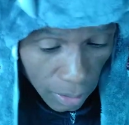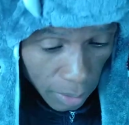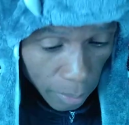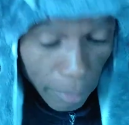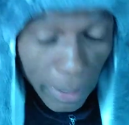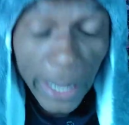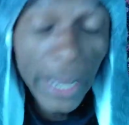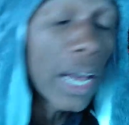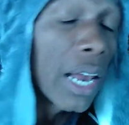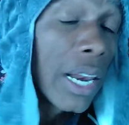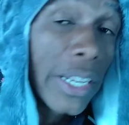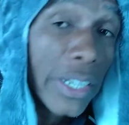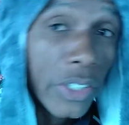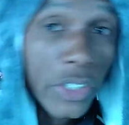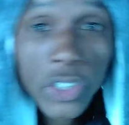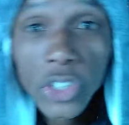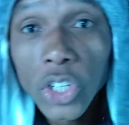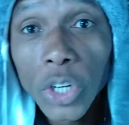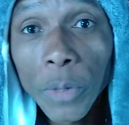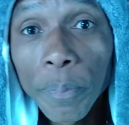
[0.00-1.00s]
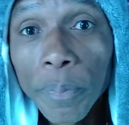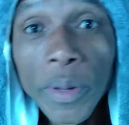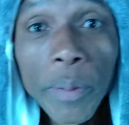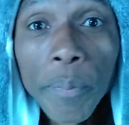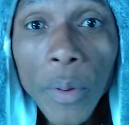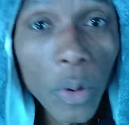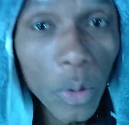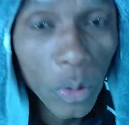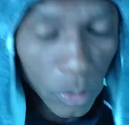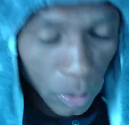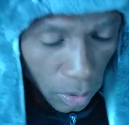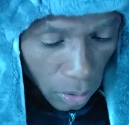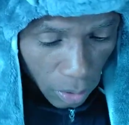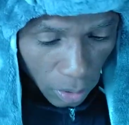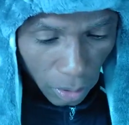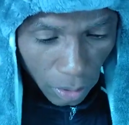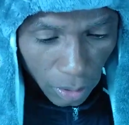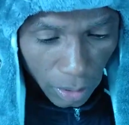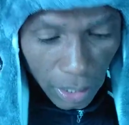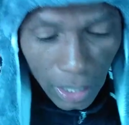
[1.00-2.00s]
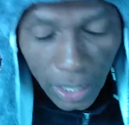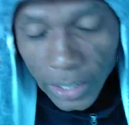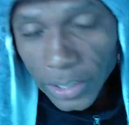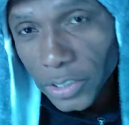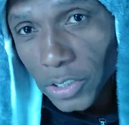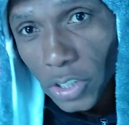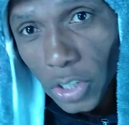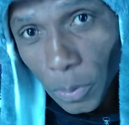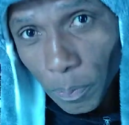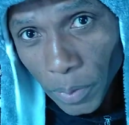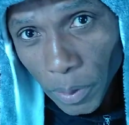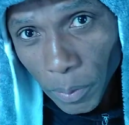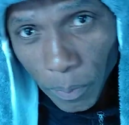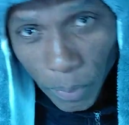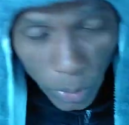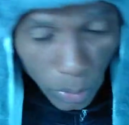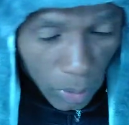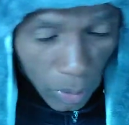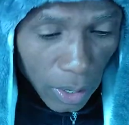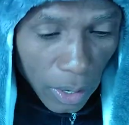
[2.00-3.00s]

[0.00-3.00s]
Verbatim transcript: My galeristic people. Oh, galeristic people.